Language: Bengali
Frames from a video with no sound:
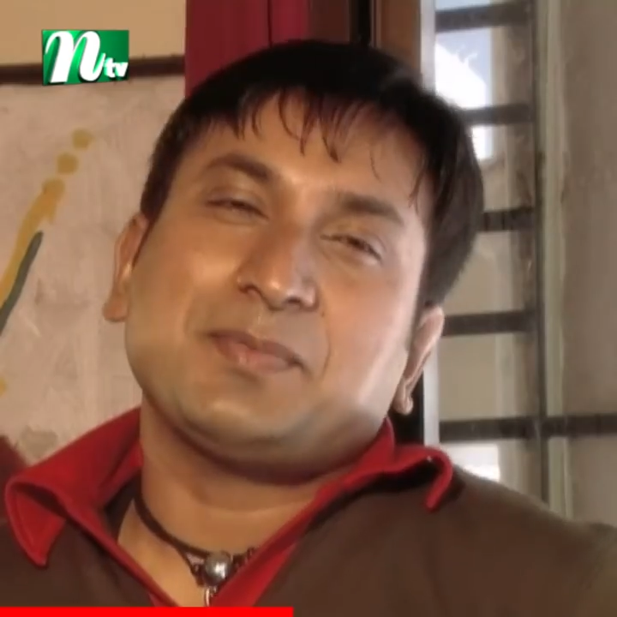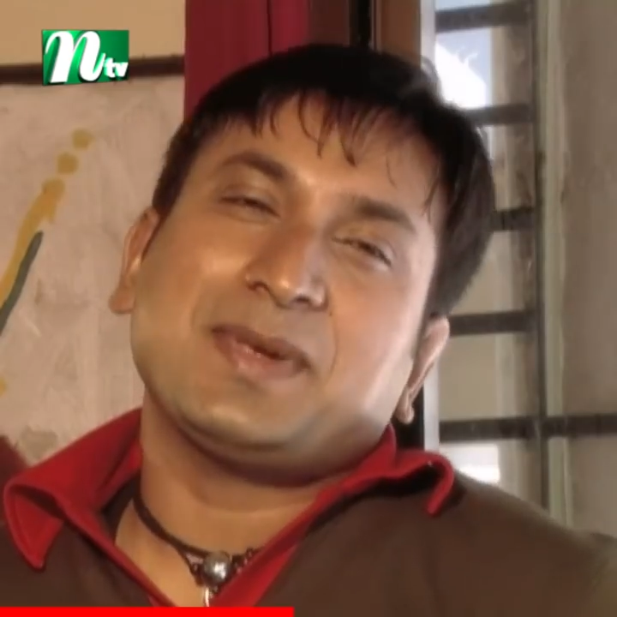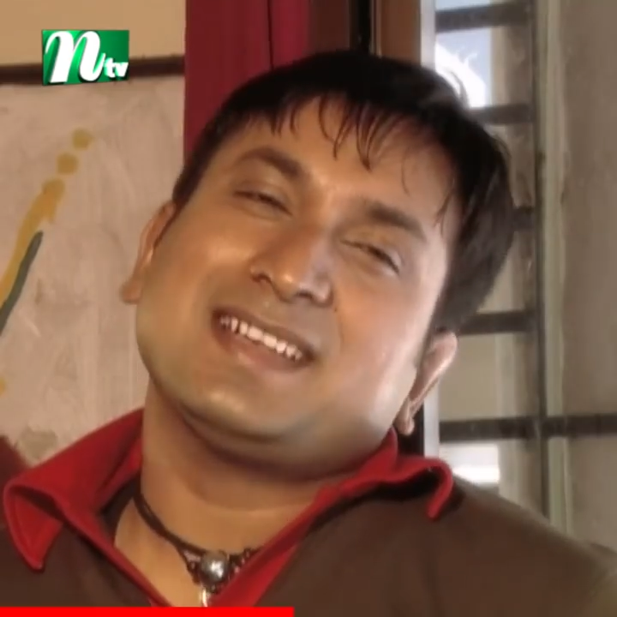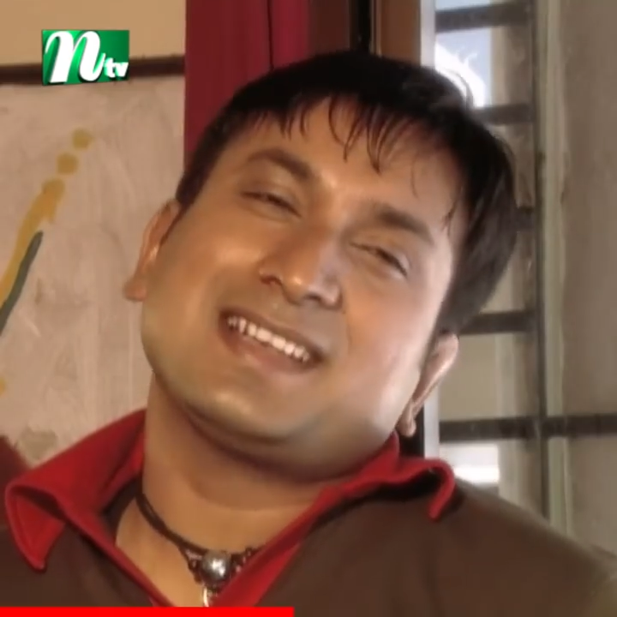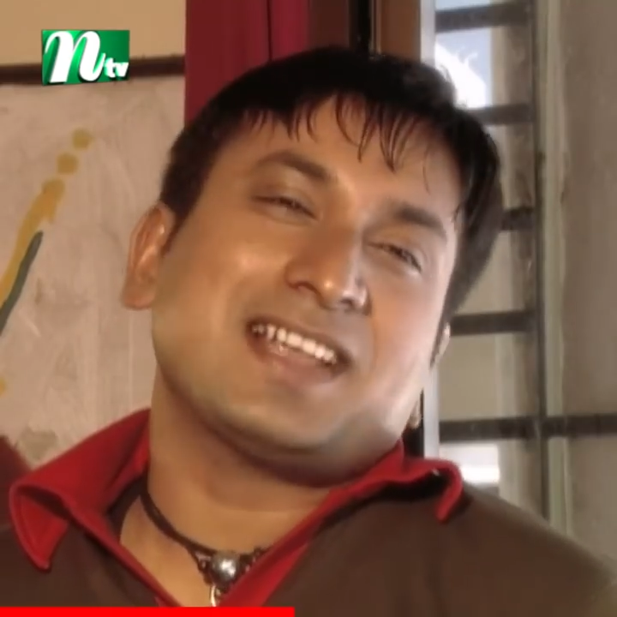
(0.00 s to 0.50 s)

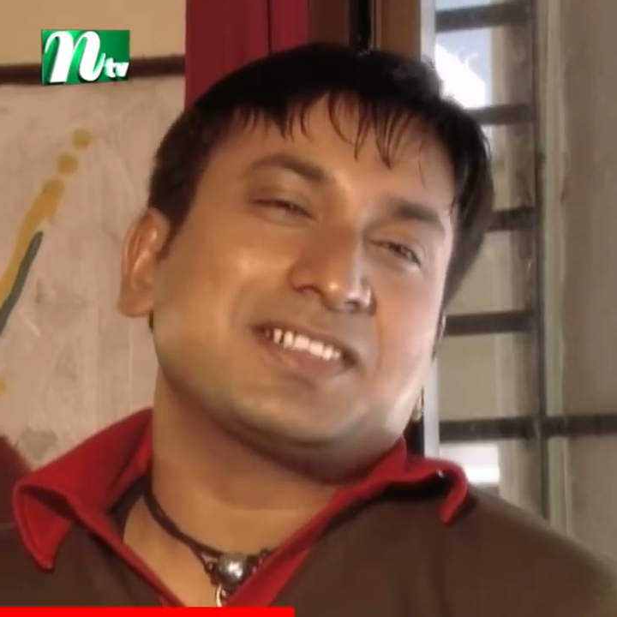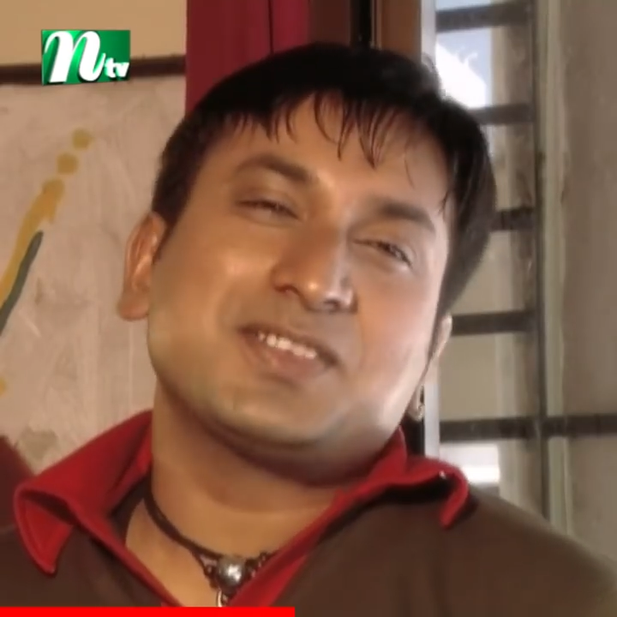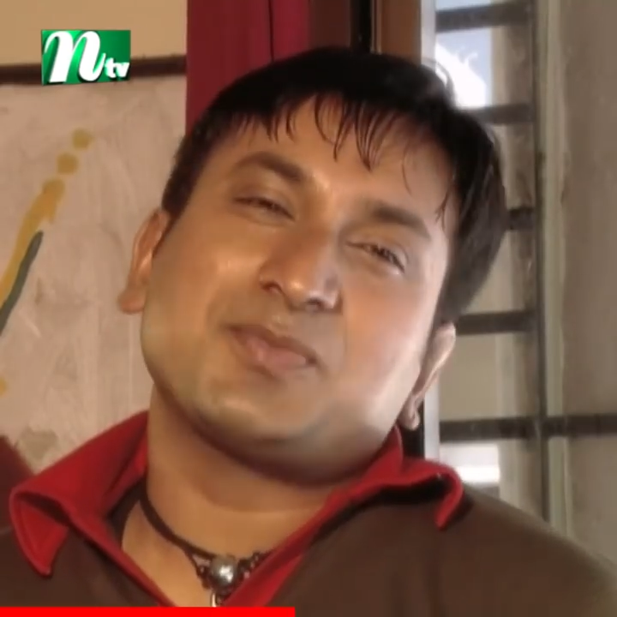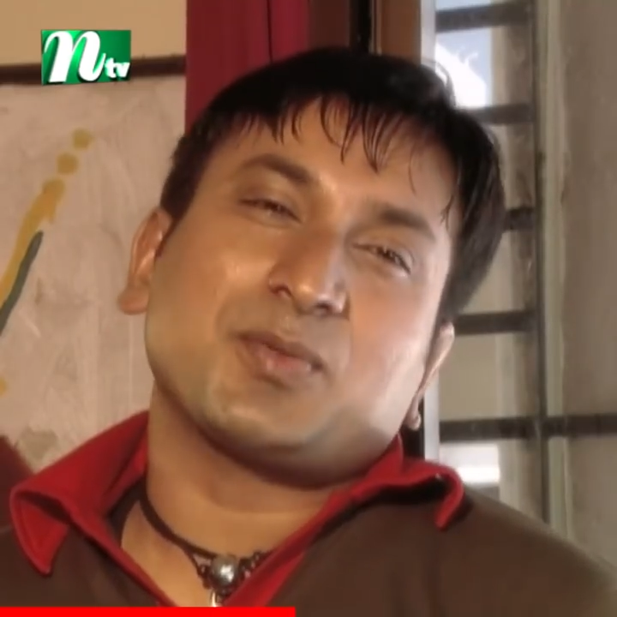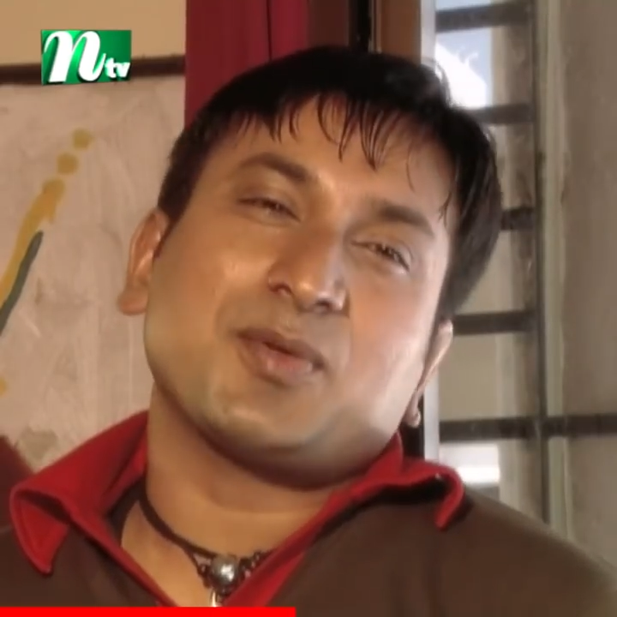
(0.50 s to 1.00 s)
মেন হেডলাইন কী
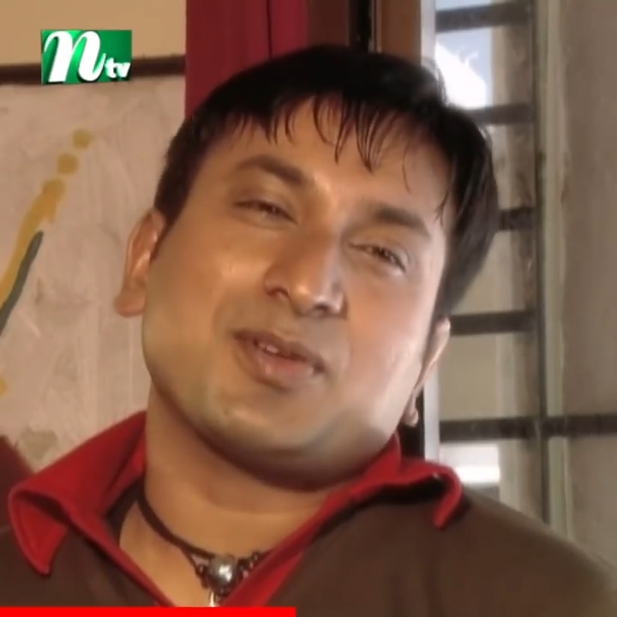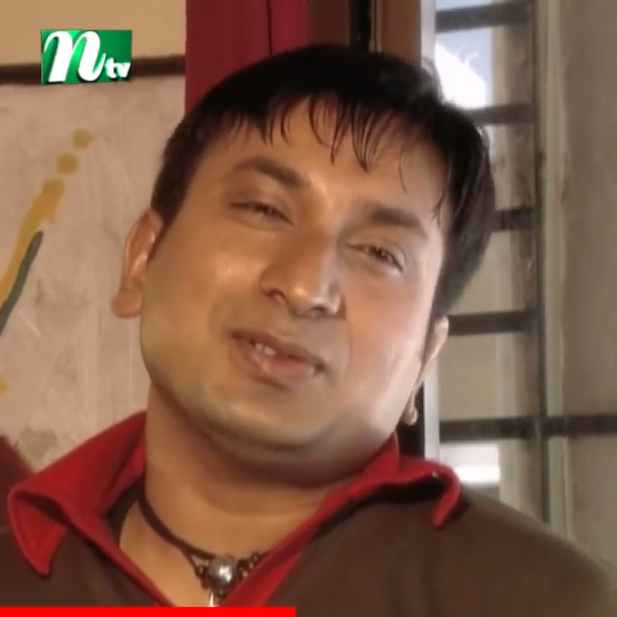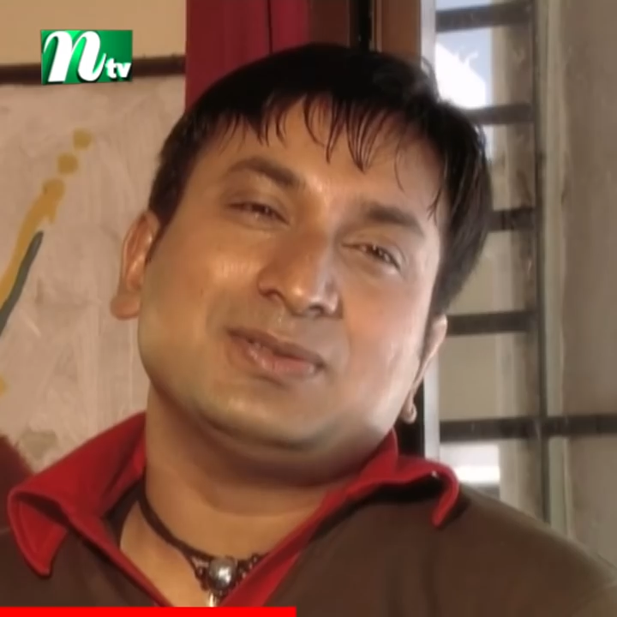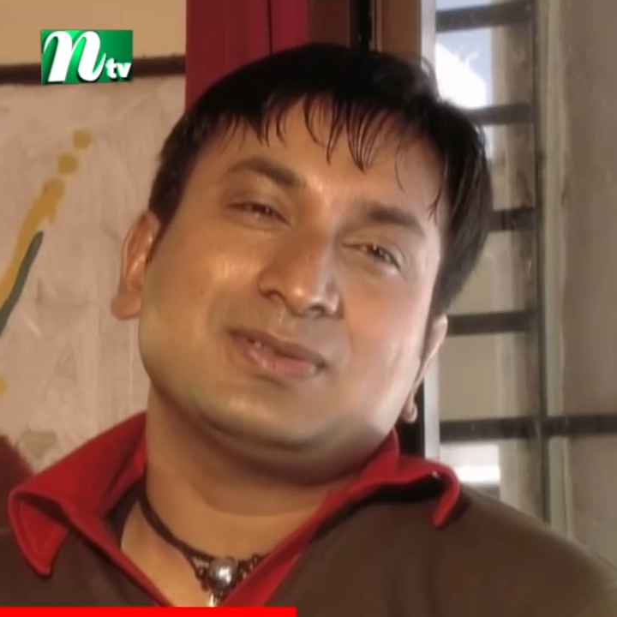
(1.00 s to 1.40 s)
পড়বে বলো